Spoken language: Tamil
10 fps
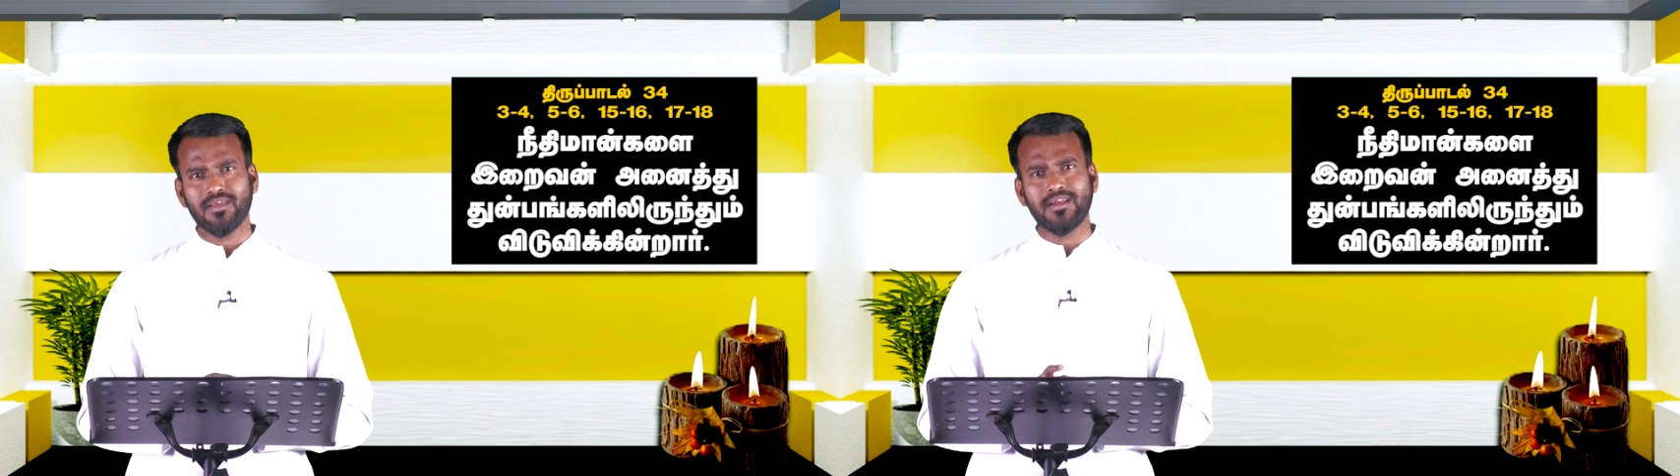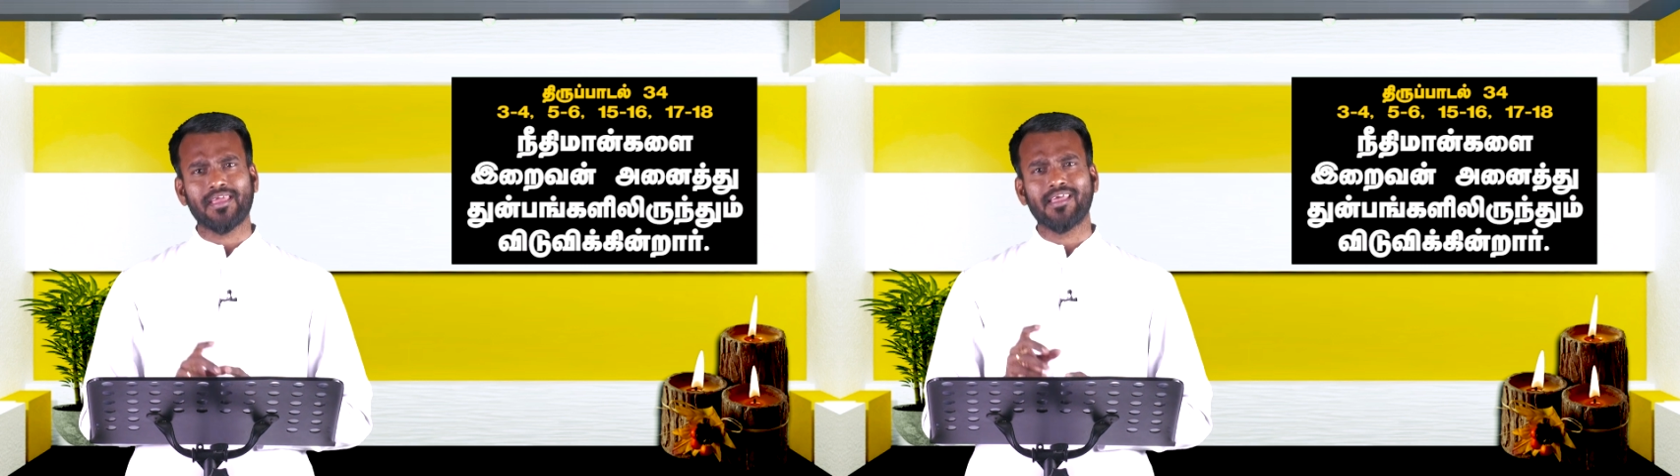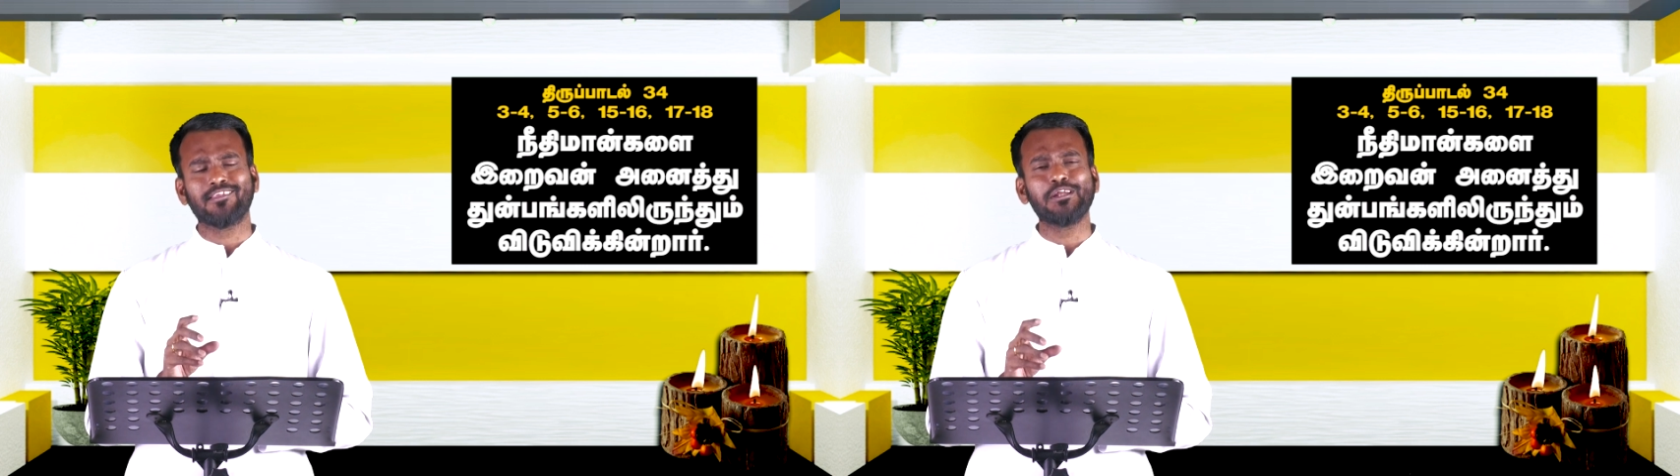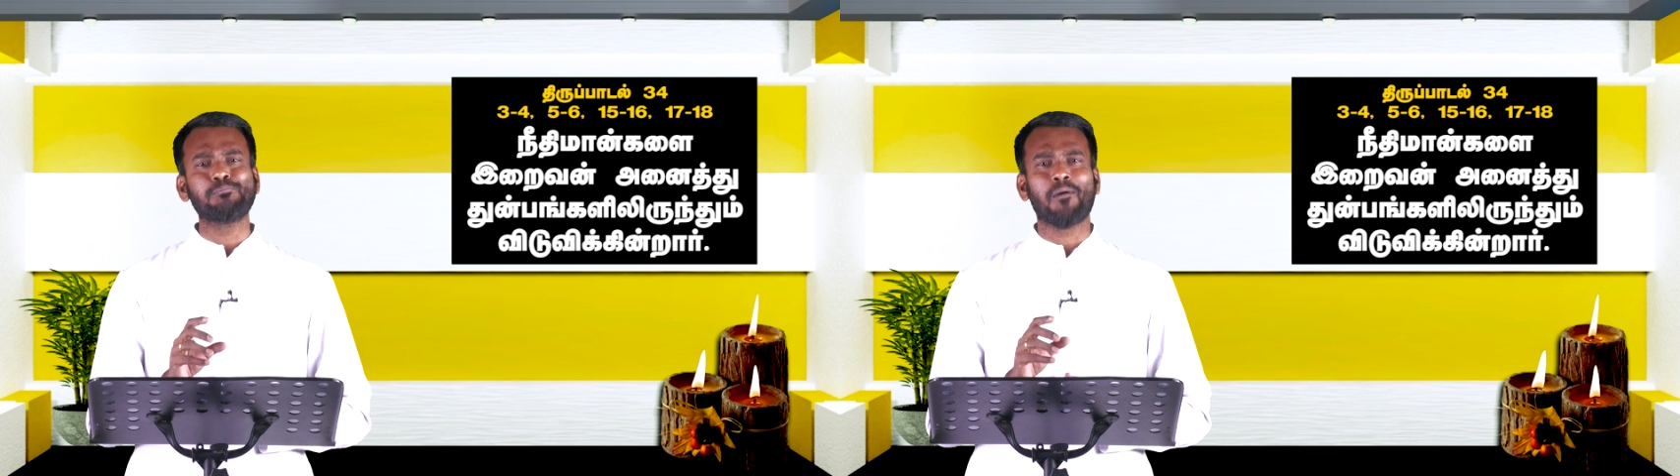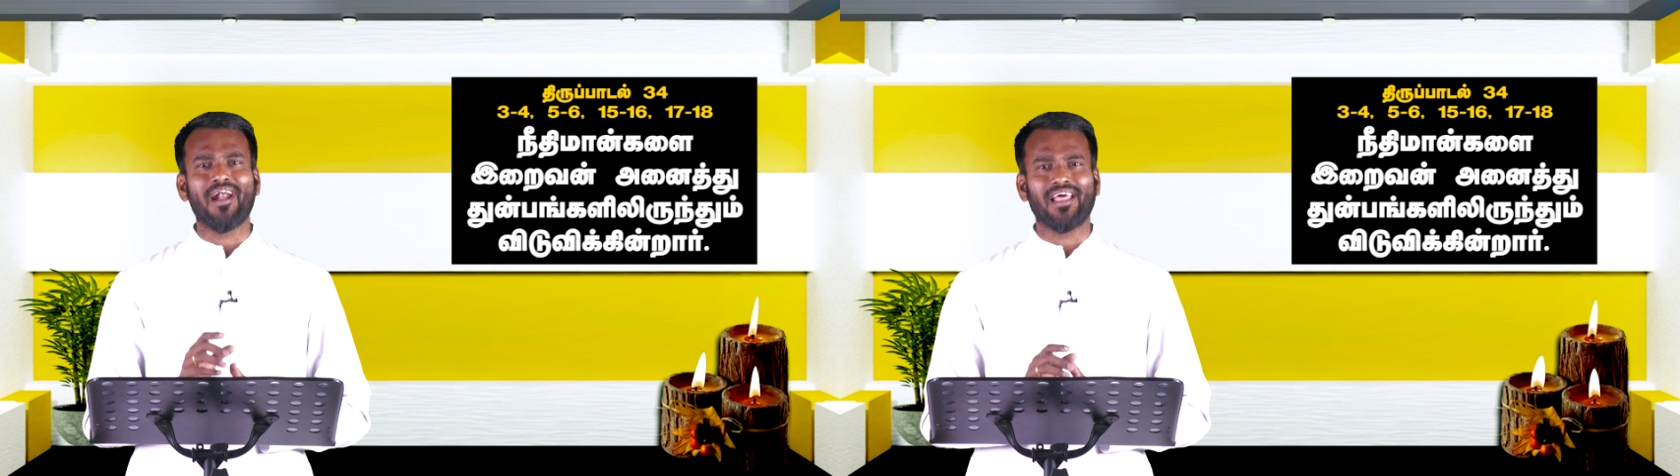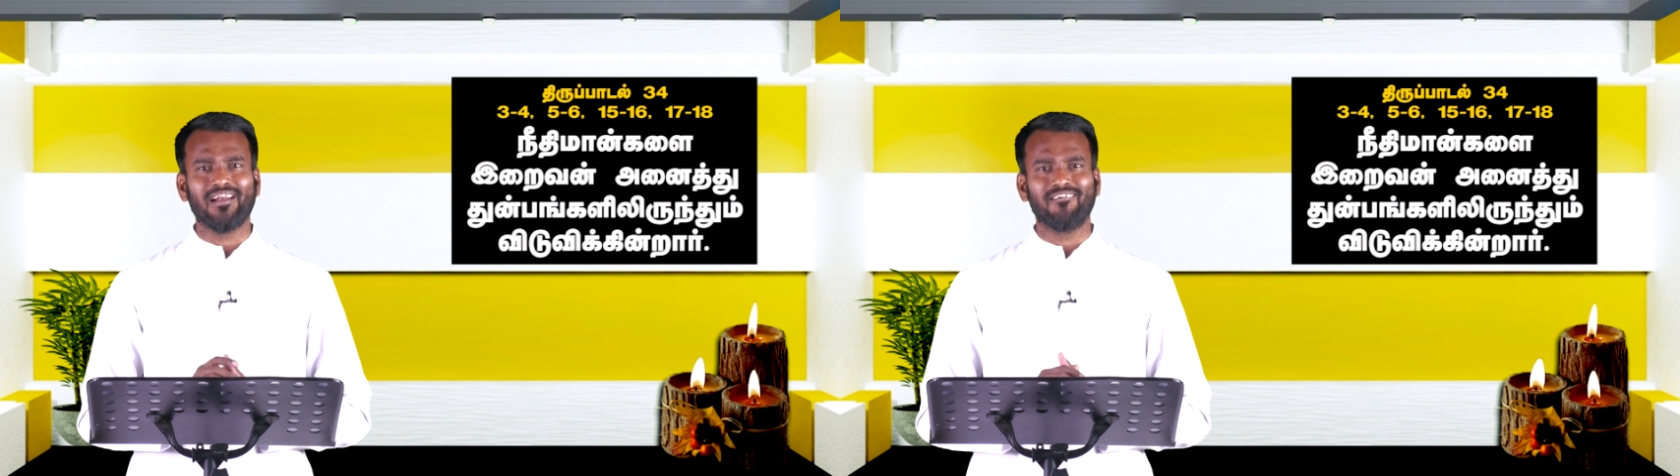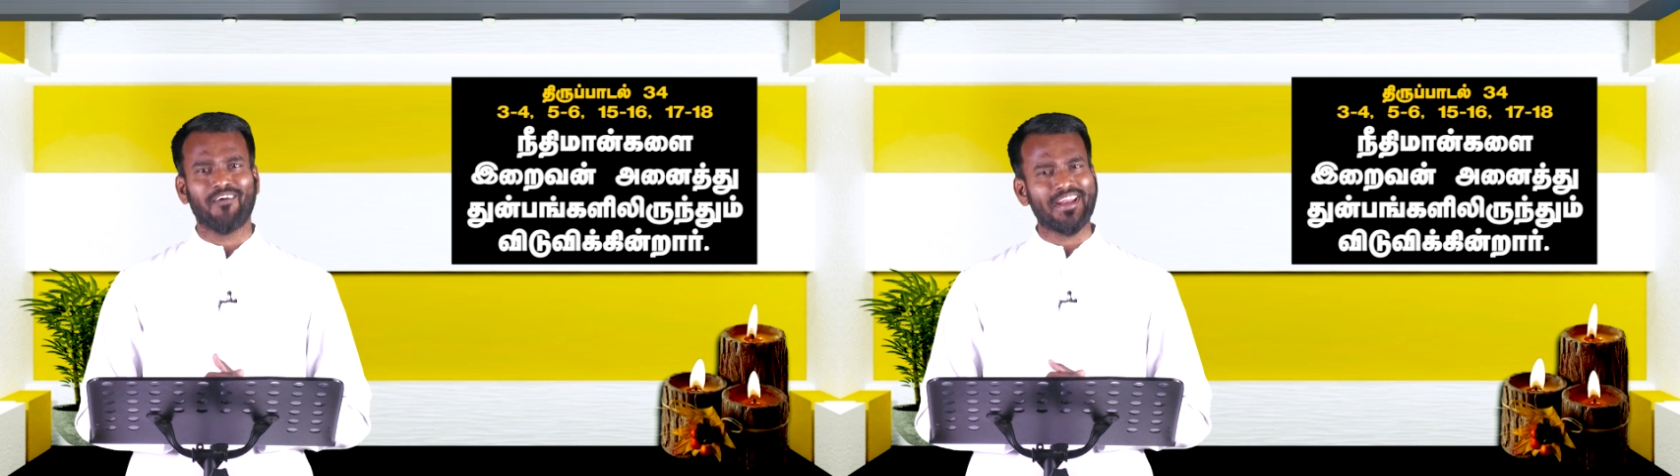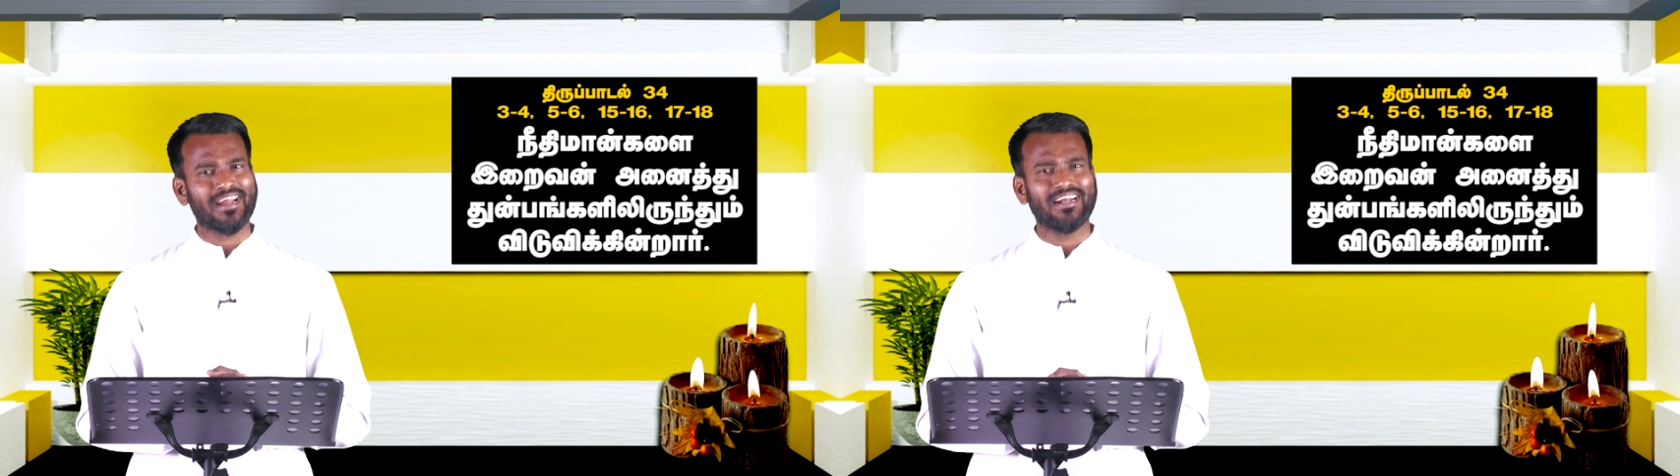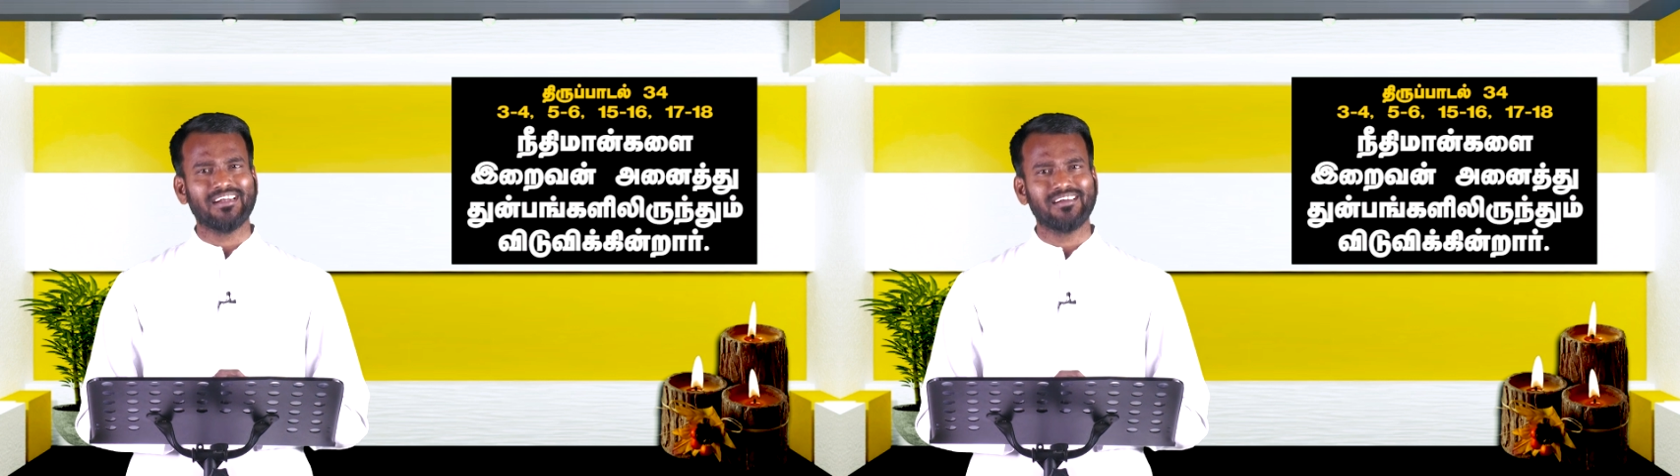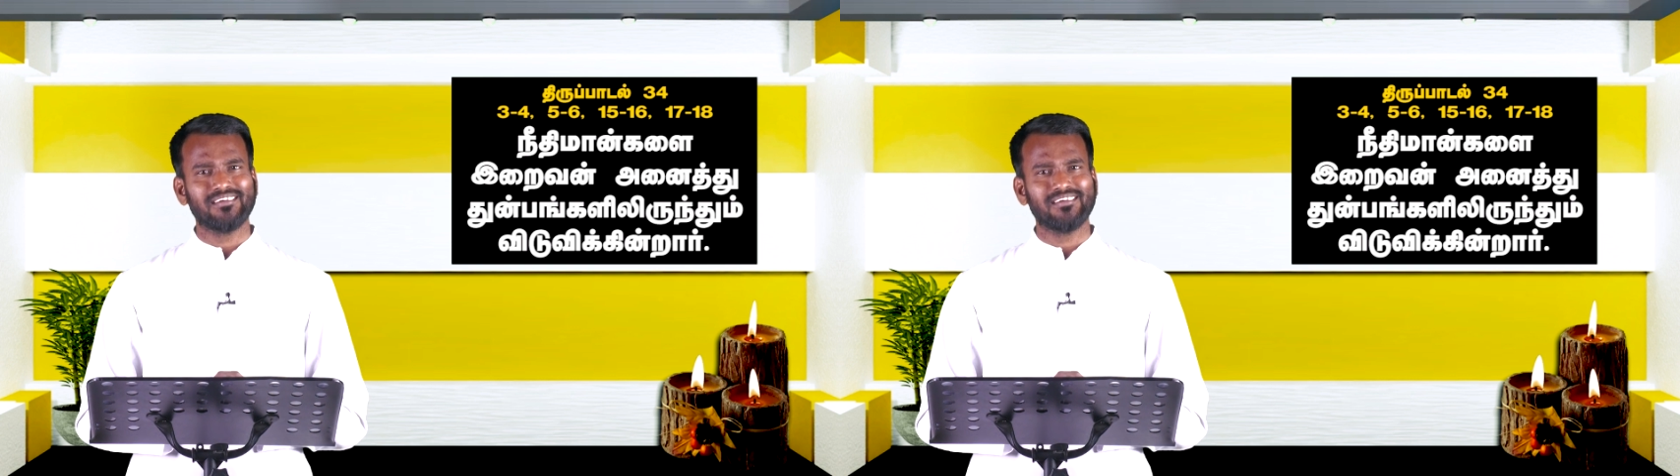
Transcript: இன்றைய திருப்பாடல் வரிகள்